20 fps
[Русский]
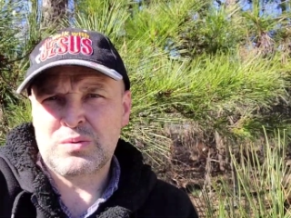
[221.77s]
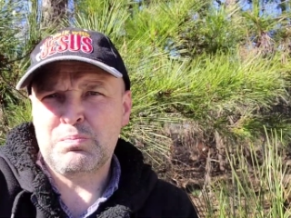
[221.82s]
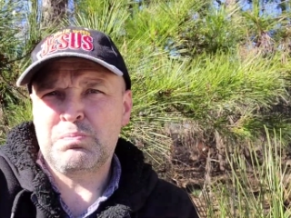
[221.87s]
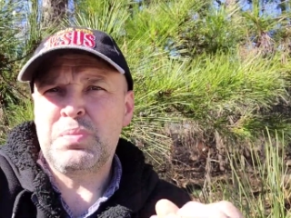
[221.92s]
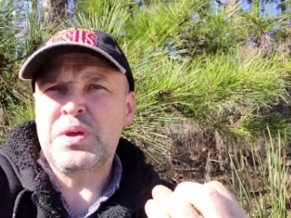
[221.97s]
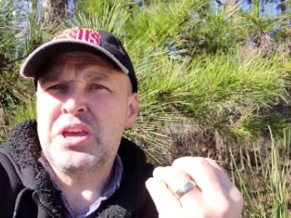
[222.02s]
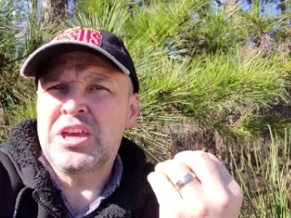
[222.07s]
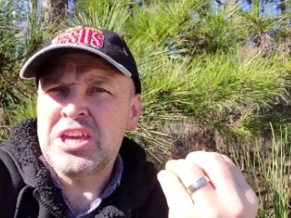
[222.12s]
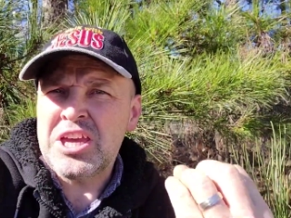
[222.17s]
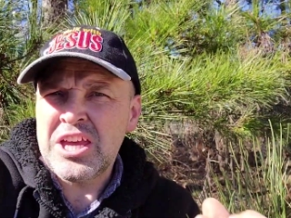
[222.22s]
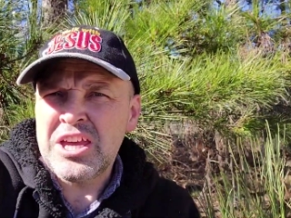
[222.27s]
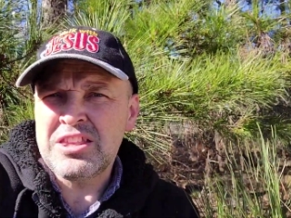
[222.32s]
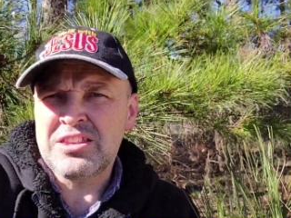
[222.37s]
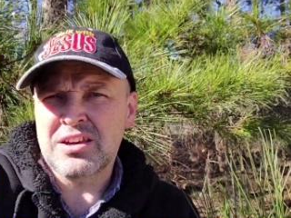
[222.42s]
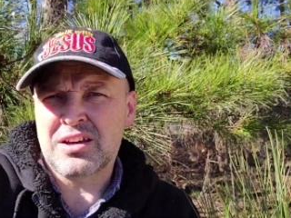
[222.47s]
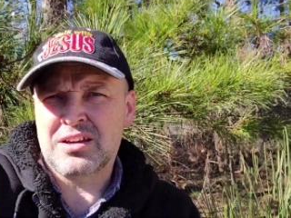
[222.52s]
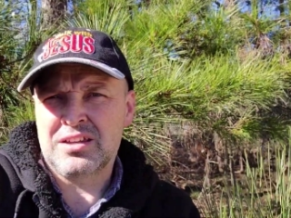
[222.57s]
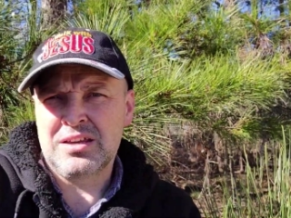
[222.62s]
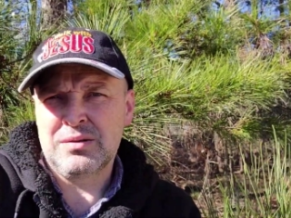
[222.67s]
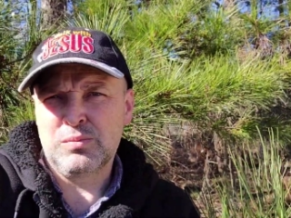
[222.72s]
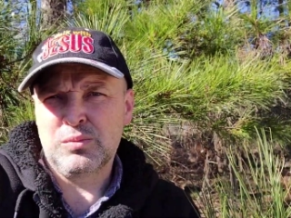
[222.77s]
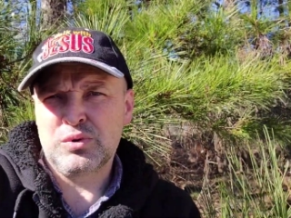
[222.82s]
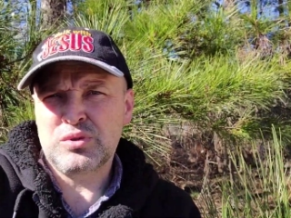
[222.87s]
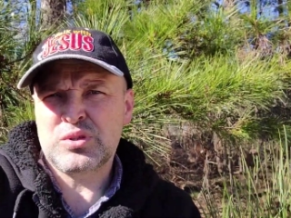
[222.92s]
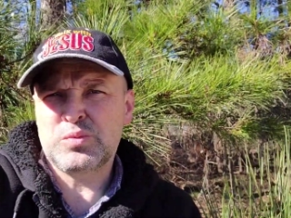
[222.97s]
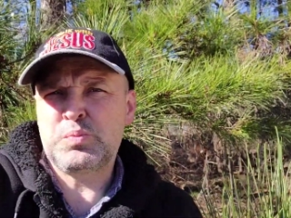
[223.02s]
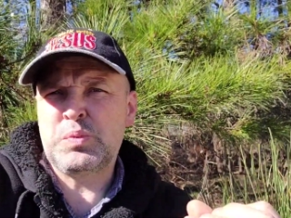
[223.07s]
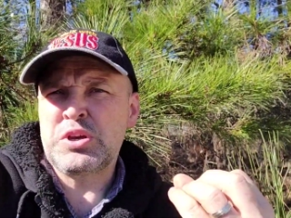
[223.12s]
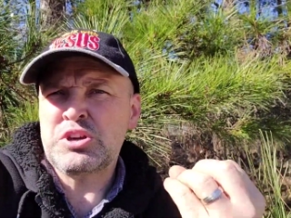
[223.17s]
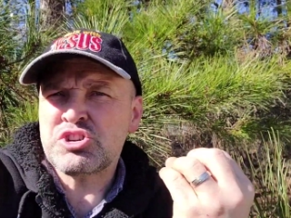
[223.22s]
Бегите к Нему,
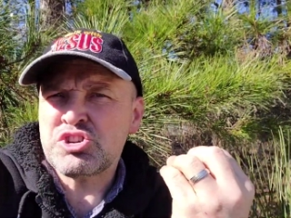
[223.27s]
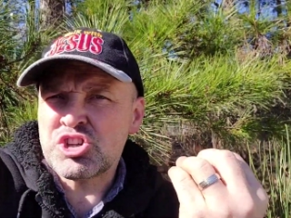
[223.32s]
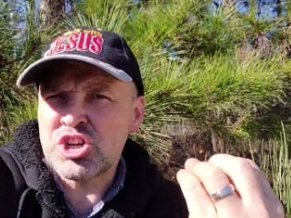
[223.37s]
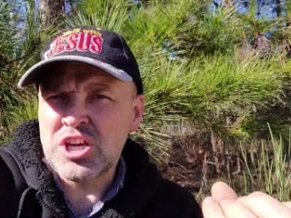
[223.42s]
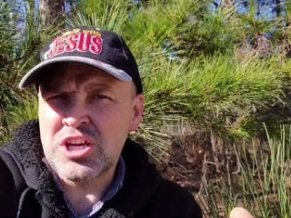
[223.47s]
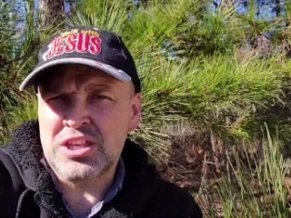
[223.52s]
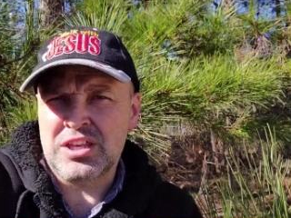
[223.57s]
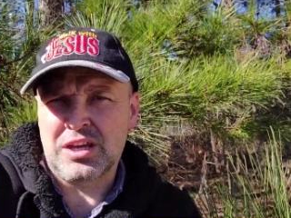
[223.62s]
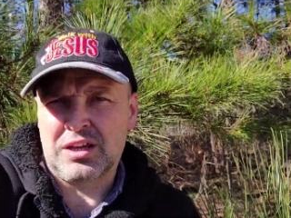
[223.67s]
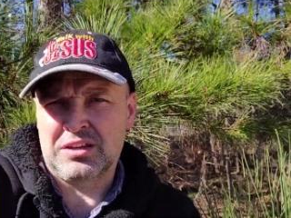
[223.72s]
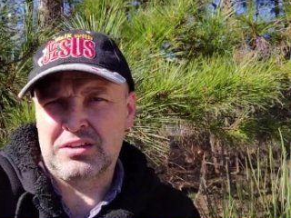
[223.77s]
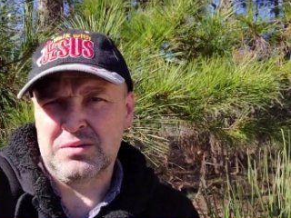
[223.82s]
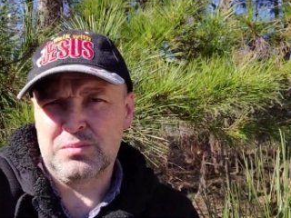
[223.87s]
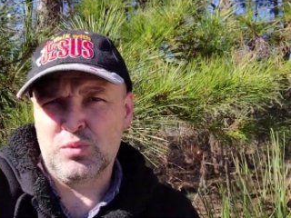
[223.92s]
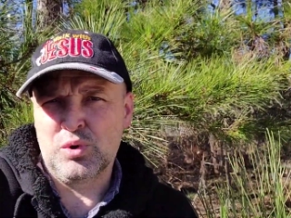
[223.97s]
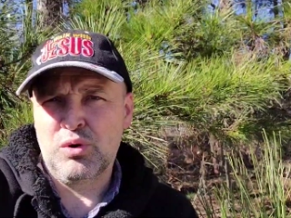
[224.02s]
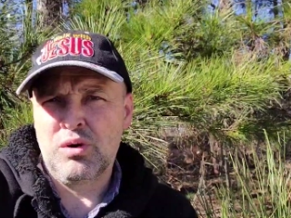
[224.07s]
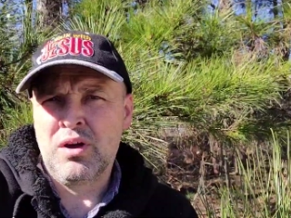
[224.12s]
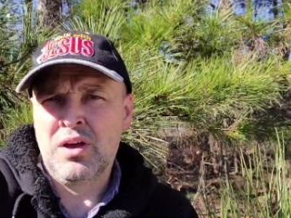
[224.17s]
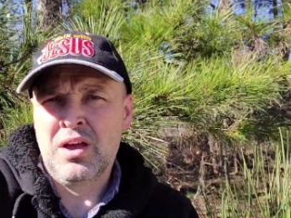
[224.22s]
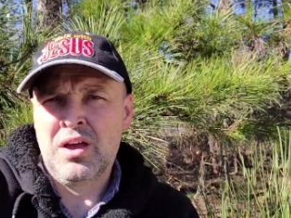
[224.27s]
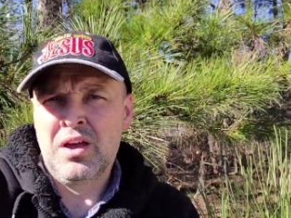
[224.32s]
спешите к Нему,